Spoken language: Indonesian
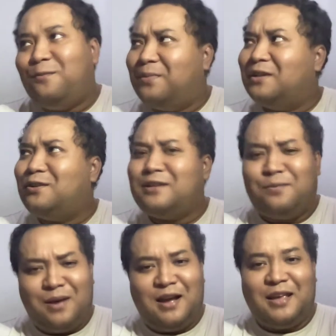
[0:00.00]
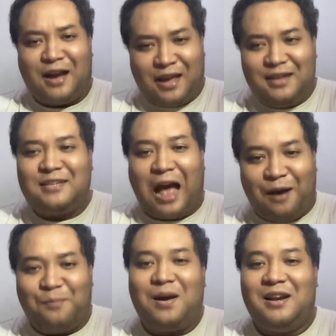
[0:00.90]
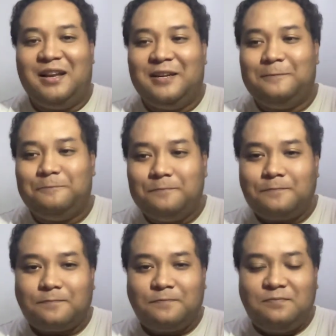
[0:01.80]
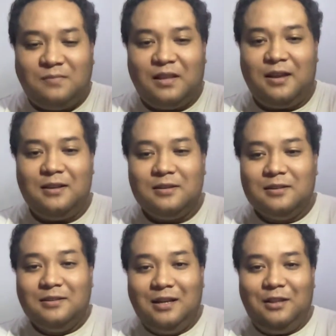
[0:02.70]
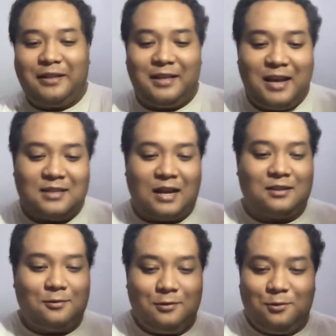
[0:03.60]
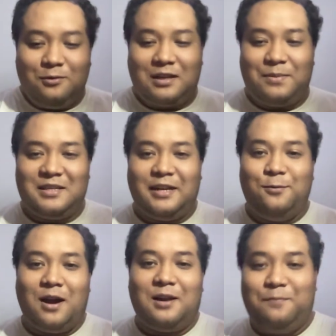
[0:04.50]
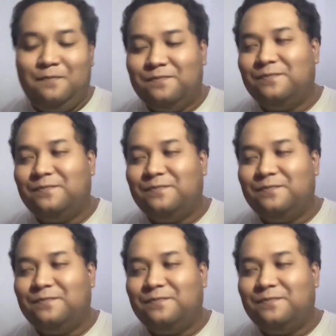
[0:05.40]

kompresor sama nggak ya kayaknya sama deh ya jadi T31 tuh sama C26